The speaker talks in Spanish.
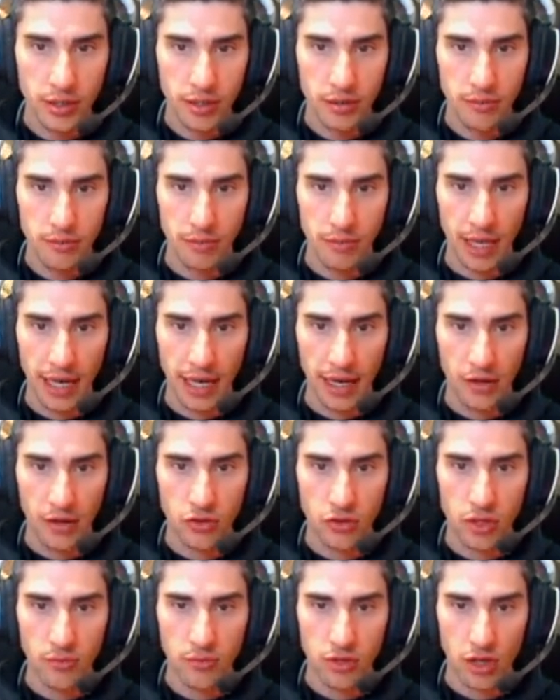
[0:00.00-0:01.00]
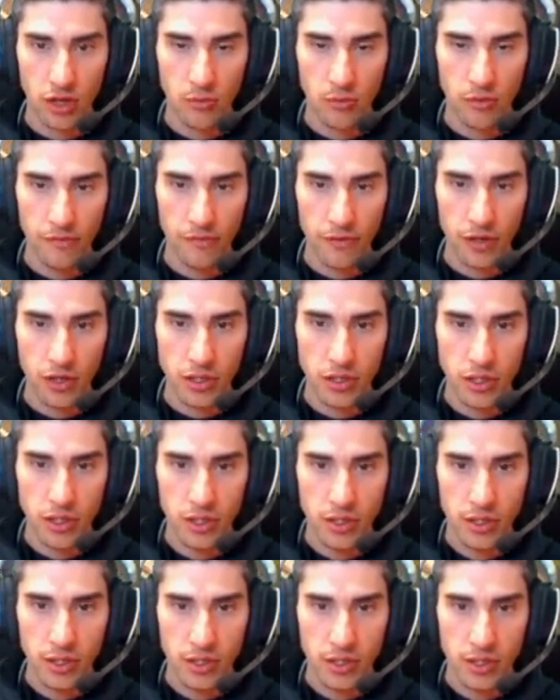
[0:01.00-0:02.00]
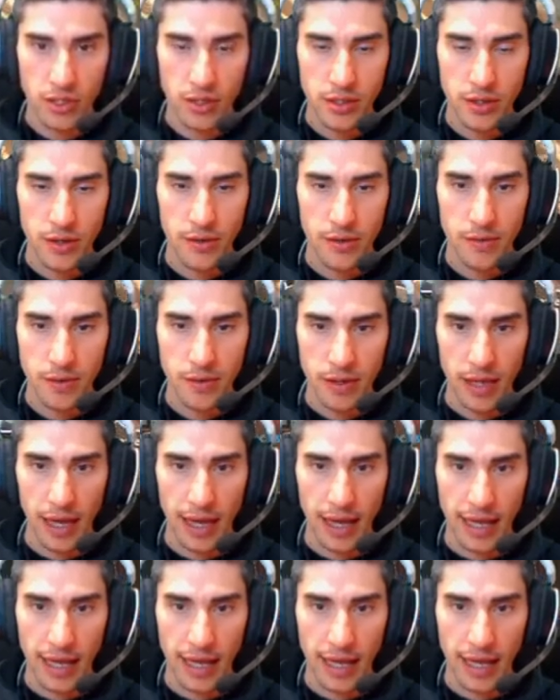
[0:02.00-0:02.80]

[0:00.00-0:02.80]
Venga, nos unimos a los bufos. Oh, ¡Ay,